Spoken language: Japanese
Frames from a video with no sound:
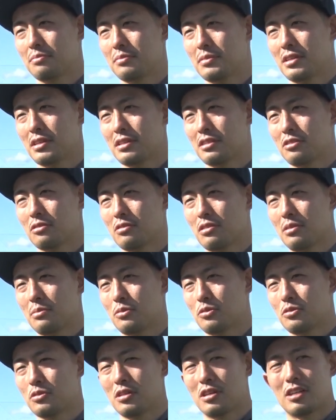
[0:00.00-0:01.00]
まあ、どんな
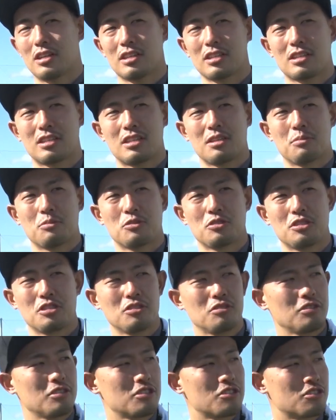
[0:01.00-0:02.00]
ボールが来てもいい
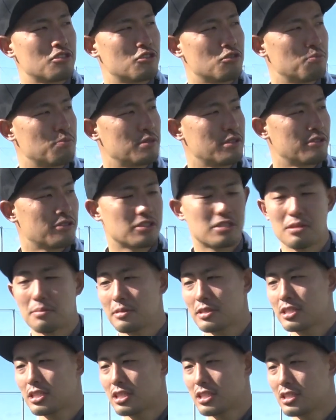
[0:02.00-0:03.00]
ように準備をして
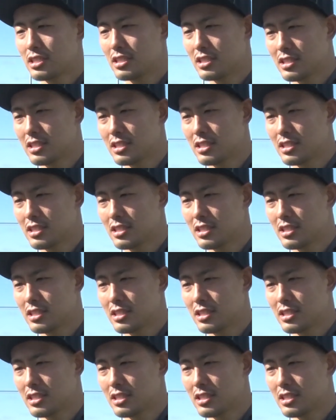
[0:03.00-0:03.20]
ました。